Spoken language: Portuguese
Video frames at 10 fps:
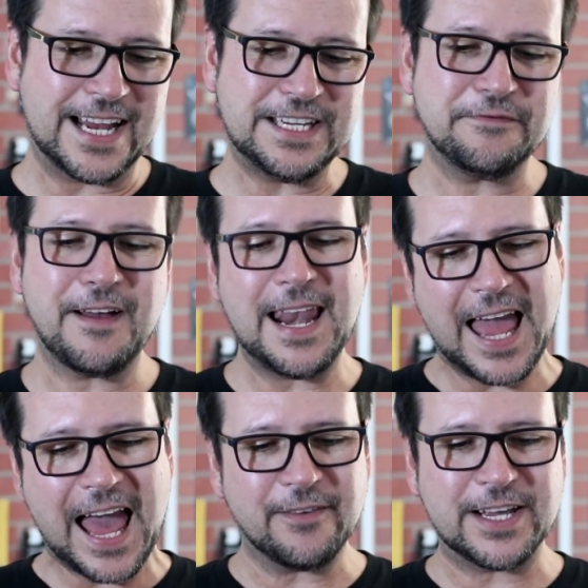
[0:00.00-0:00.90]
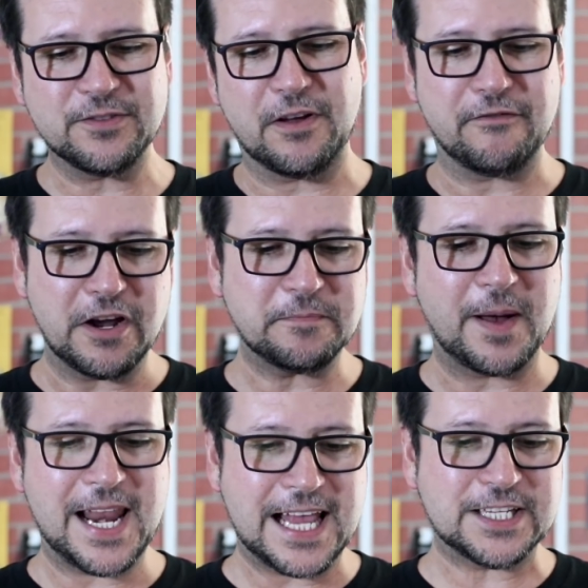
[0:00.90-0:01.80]
te falaram que a sua voz
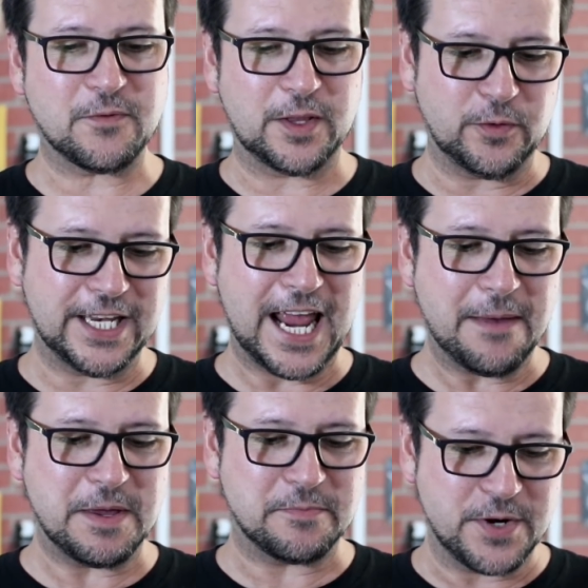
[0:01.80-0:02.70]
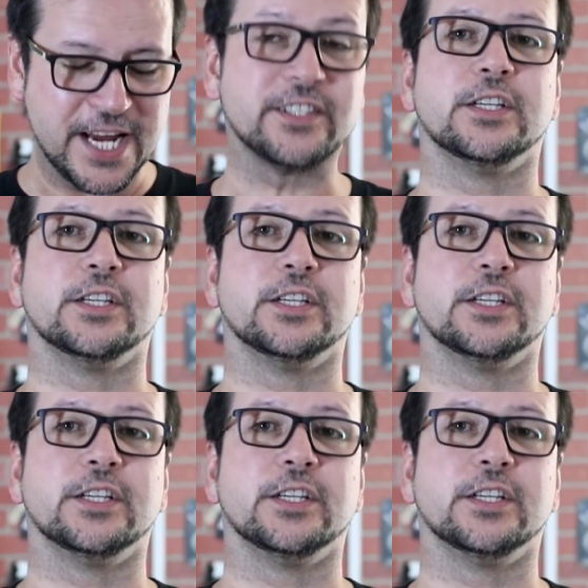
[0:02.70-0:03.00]
parece com a do Guilherme Briggs?